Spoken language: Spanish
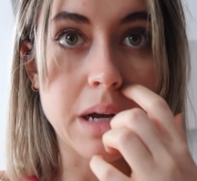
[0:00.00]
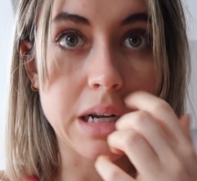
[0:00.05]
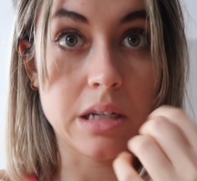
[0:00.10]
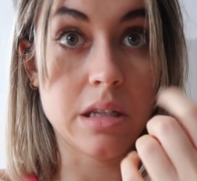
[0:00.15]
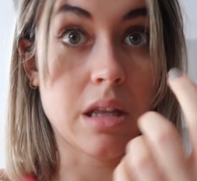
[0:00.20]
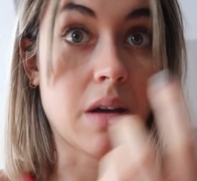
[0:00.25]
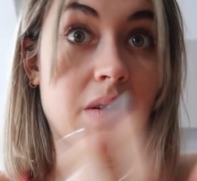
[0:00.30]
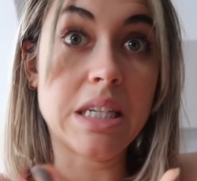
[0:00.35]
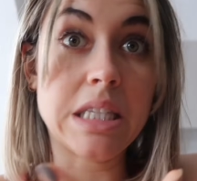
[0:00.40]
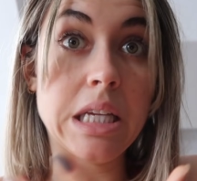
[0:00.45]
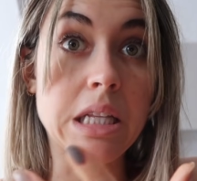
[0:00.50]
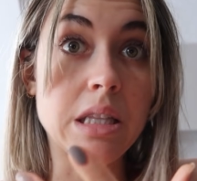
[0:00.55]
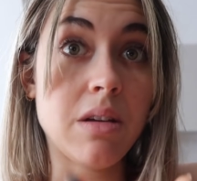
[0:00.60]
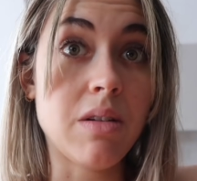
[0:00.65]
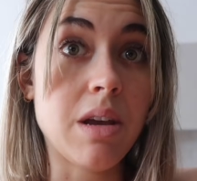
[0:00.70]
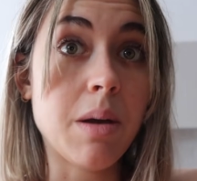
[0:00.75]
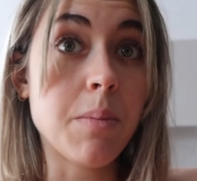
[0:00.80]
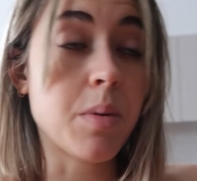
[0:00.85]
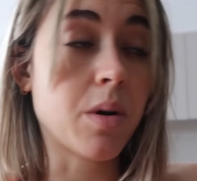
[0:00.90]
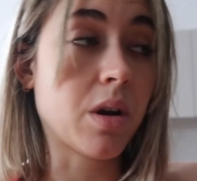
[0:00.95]
está
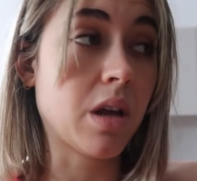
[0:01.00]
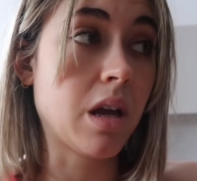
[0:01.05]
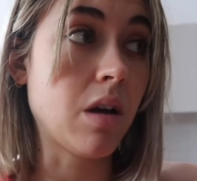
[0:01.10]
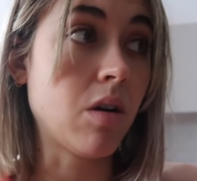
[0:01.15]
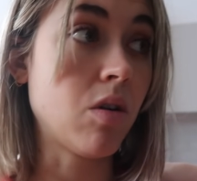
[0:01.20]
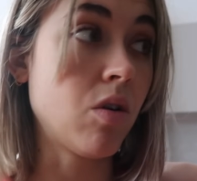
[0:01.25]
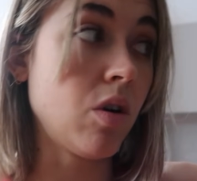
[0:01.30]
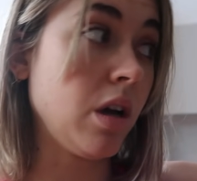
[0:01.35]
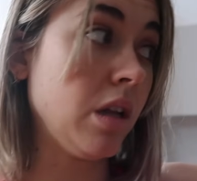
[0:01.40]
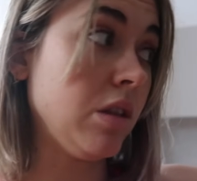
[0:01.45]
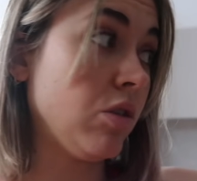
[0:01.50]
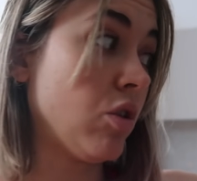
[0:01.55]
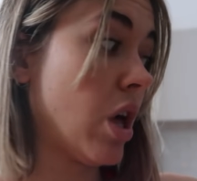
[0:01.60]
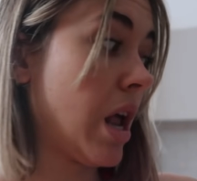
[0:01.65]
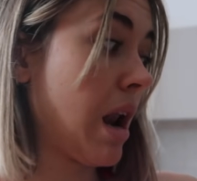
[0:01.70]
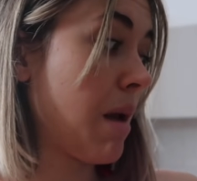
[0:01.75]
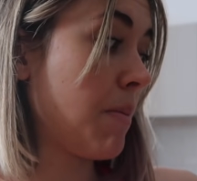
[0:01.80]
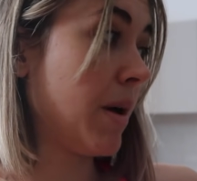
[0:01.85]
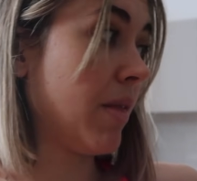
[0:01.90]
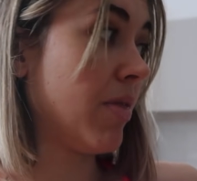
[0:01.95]
bastante bien porque, joder,
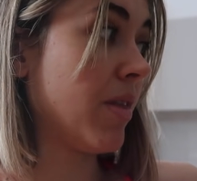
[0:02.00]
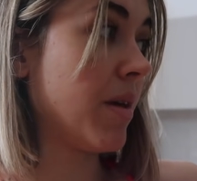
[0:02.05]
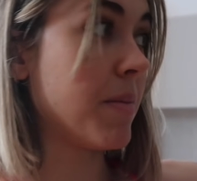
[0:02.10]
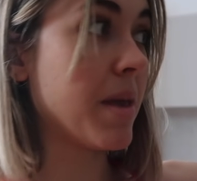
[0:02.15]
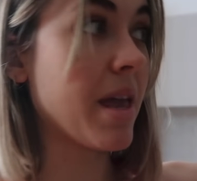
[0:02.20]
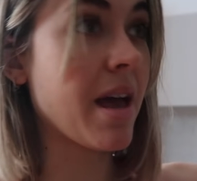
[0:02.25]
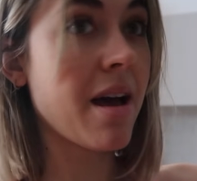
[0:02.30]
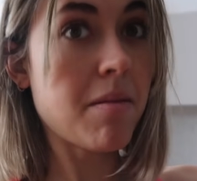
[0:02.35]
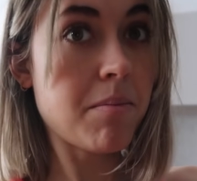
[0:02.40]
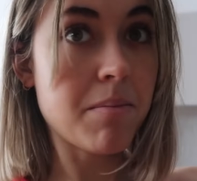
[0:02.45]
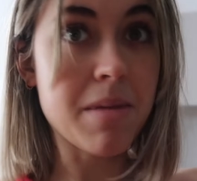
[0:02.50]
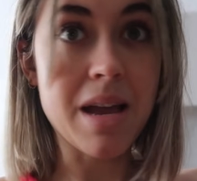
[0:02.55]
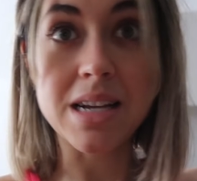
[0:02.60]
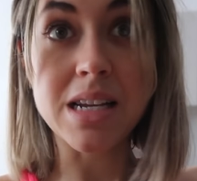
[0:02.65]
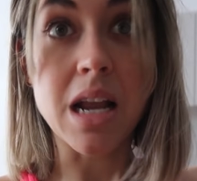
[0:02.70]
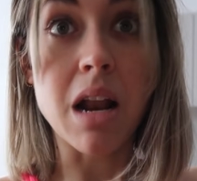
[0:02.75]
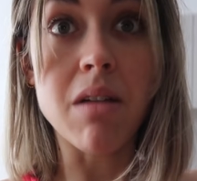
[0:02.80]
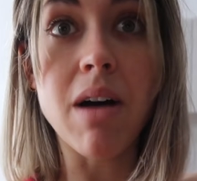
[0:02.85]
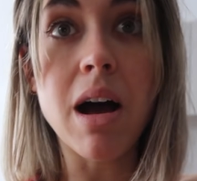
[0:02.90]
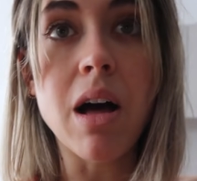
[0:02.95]
toda la pandemia me
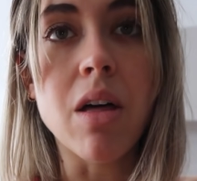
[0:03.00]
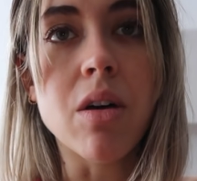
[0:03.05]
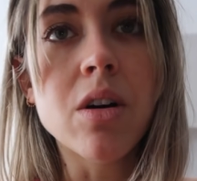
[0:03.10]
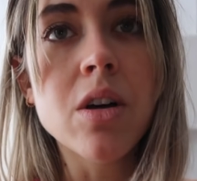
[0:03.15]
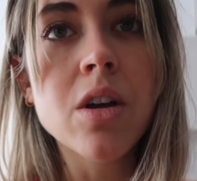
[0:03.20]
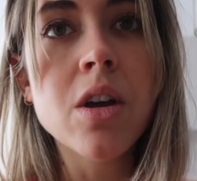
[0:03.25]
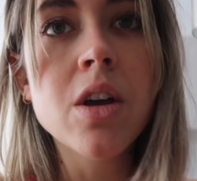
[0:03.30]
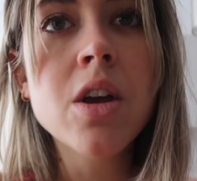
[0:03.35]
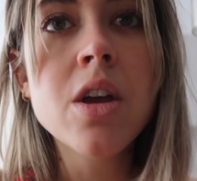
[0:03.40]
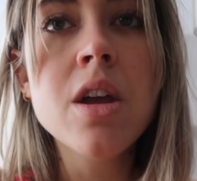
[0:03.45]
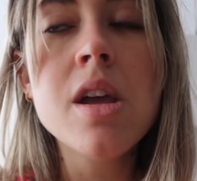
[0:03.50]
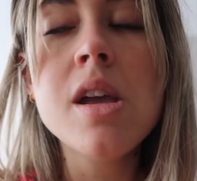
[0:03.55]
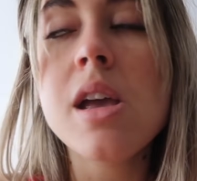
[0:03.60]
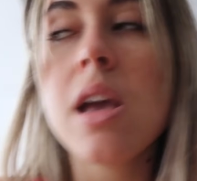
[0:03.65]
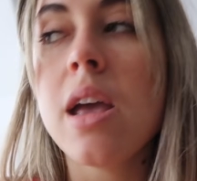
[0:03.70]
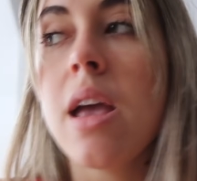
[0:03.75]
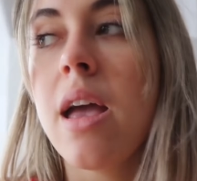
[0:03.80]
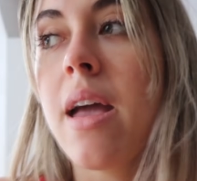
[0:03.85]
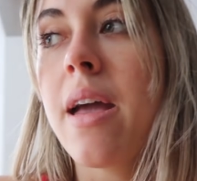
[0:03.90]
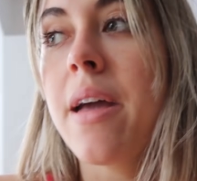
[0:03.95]
ha salvado.
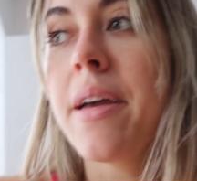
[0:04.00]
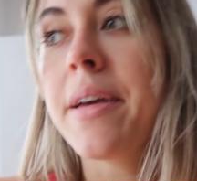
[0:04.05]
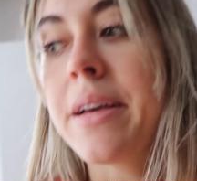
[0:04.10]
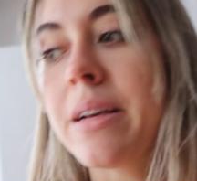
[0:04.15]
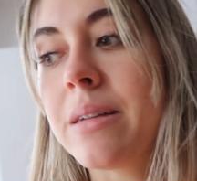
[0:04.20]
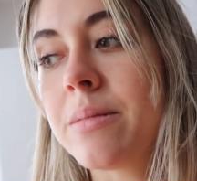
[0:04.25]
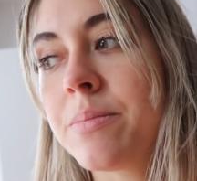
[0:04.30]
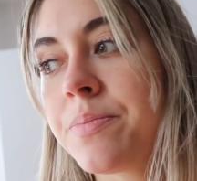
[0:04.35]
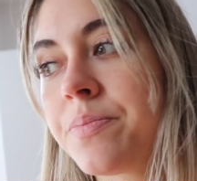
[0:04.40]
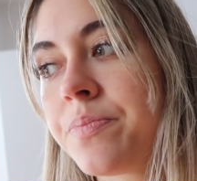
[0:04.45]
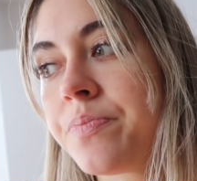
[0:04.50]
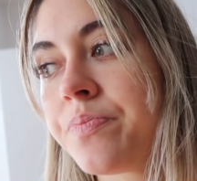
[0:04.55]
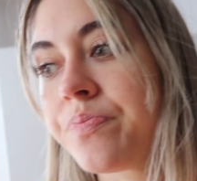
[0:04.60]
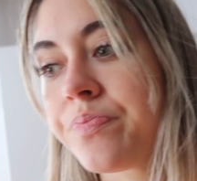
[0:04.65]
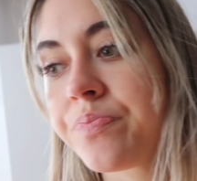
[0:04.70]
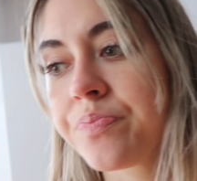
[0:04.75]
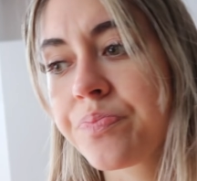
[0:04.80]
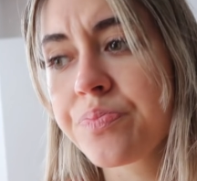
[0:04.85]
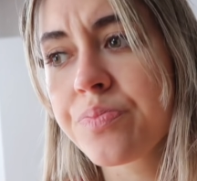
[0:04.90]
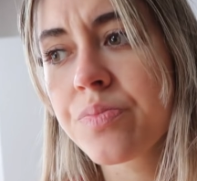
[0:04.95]

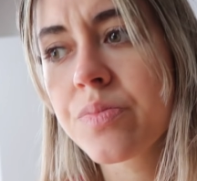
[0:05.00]
Em,